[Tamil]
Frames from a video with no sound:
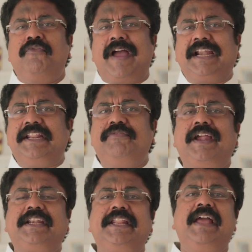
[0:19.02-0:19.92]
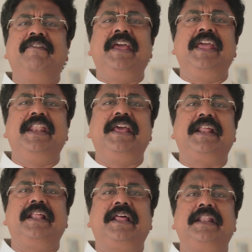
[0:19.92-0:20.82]
ஃபேக்ட்ரி ஃபேக்ட்ரியாக ஏறி
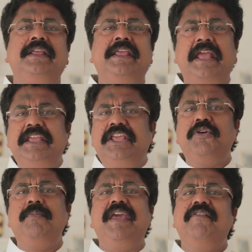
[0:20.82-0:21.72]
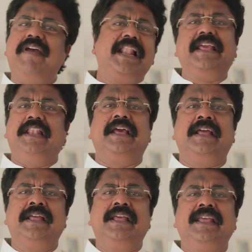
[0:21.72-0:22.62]
இறங்குறாரு எங்கேயுமே வேலை இல்லை
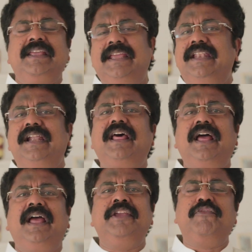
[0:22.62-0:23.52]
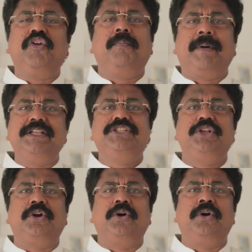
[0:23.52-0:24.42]
என்னடா இவ்வளோ
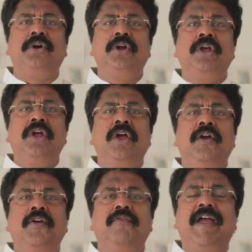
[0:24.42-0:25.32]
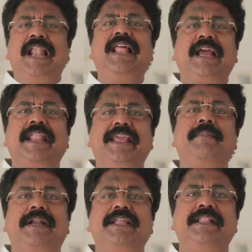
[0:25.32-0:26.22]
படிச்சிருக்கோம் வேலை கிடைக்க
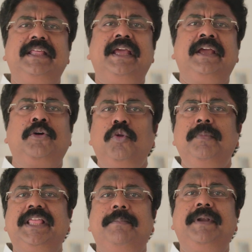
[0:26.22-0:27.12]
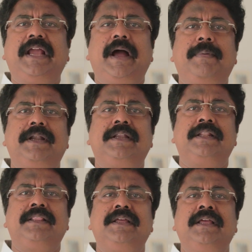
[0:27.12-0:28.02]
மாட்டேங்குது குடும்பத்தை எப்படி
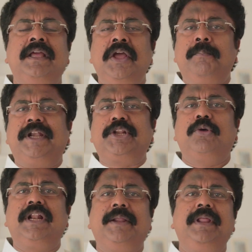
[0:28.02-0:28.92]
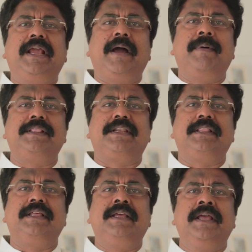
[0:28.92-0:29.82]
காப்பாற்றுறது பெற்றோர்கள் எப்படி
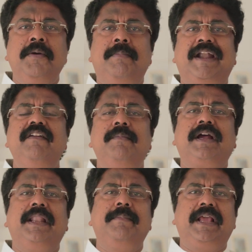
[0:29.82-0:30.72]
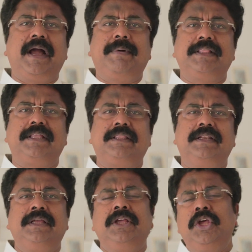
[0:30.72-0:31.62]
காப்பாற்றுறது மனைவி மக்களை எப்படி
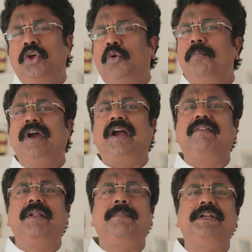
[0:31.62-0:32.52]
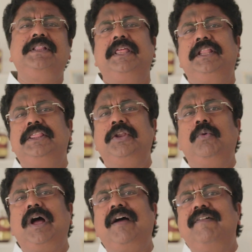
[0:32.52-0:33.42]
காப்பாற்றுறதுன்னு ரொம்ப கவலைப்பட்டு தெரு
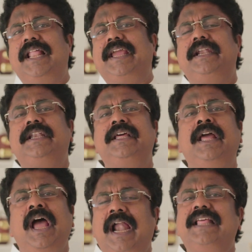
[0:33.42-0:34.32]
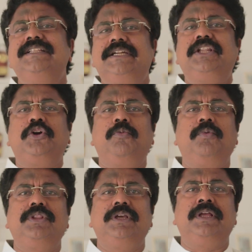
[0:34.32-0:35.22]
தெருவாக வேலை கேட்டு அலைஞ்சிக்கிட்டு
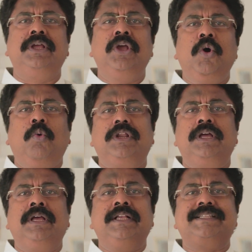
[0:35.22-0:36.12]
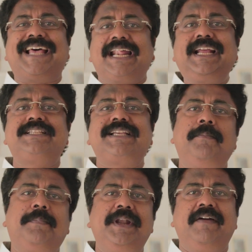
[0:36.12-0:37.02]
இருக்கும்போது ஒரு சர்க்கஸ்
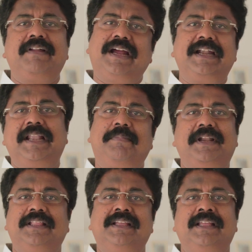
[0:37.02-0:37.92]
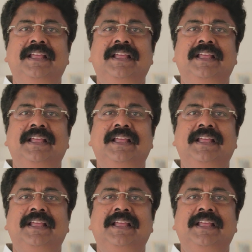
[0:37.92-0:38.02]
கம்பெனி அவர் கண்ணில் படுது